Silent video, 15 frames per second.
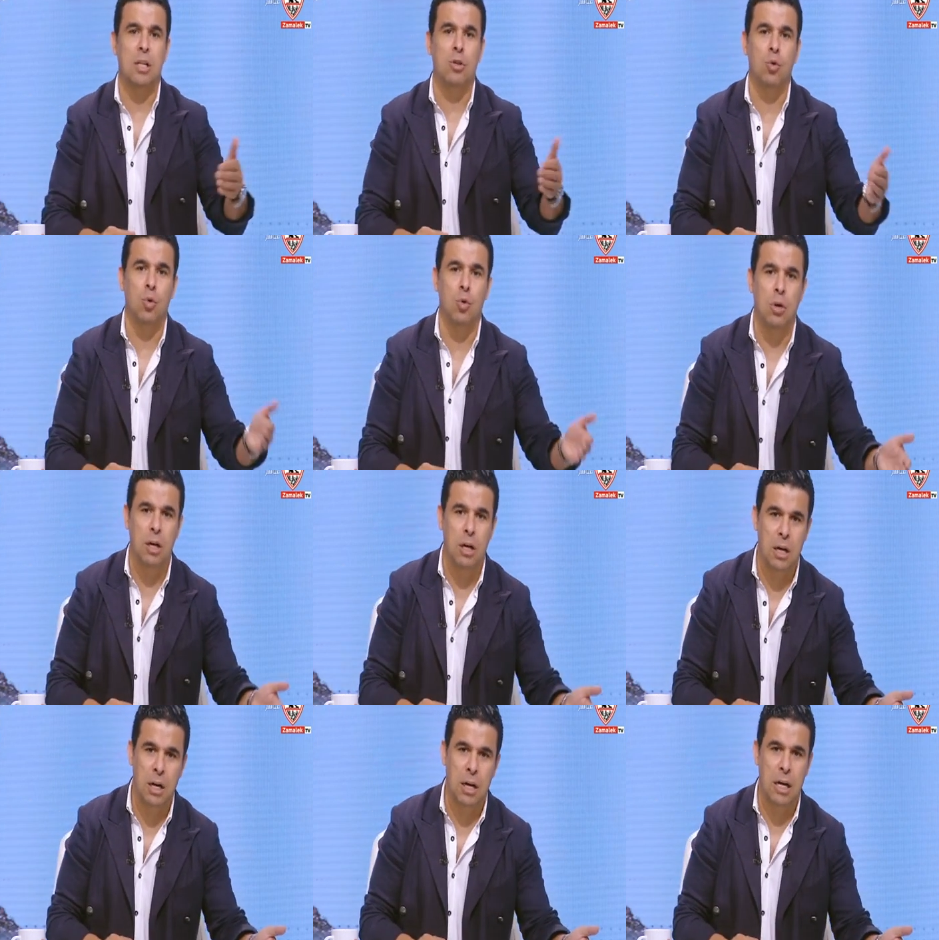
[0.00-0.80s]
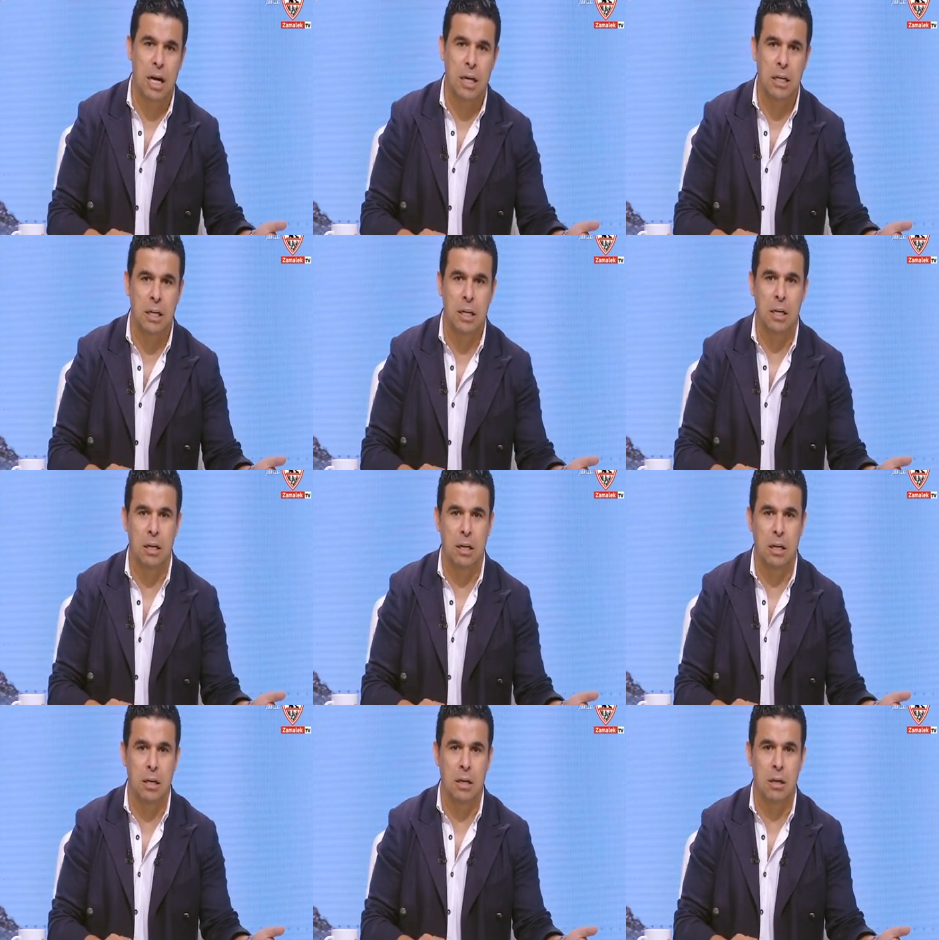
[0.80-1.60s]
ده انتوا آه، يعني
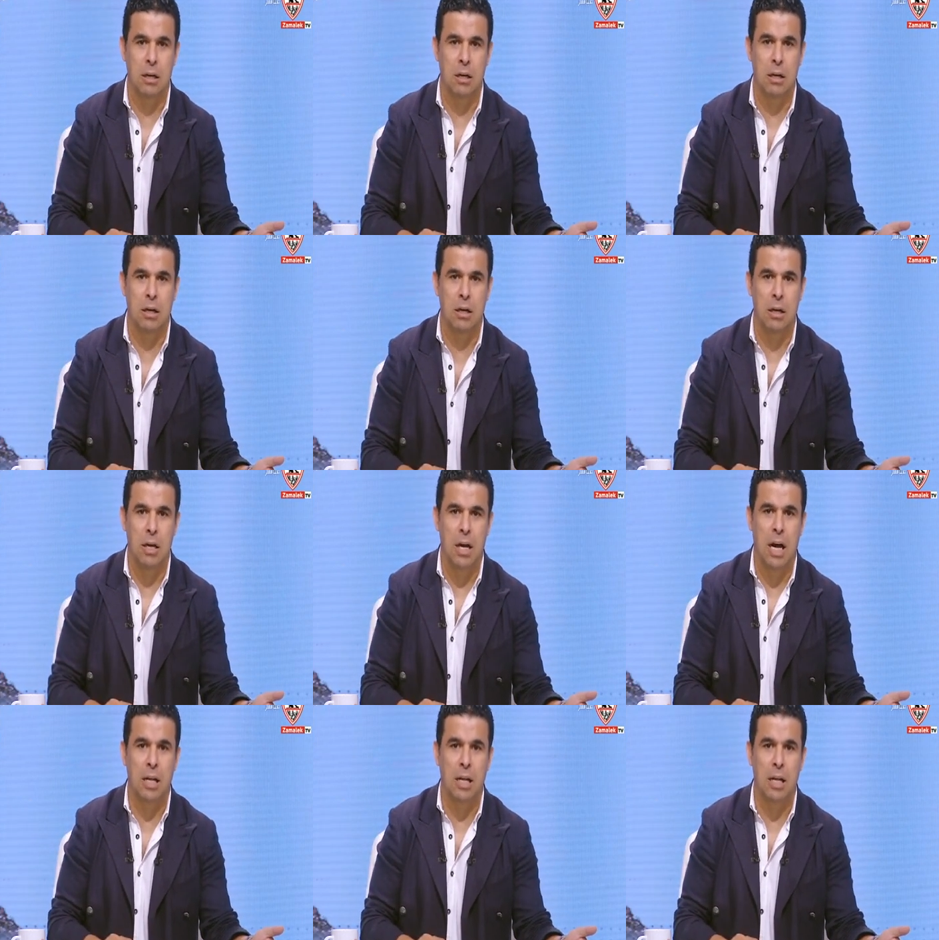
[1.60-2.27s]
آه،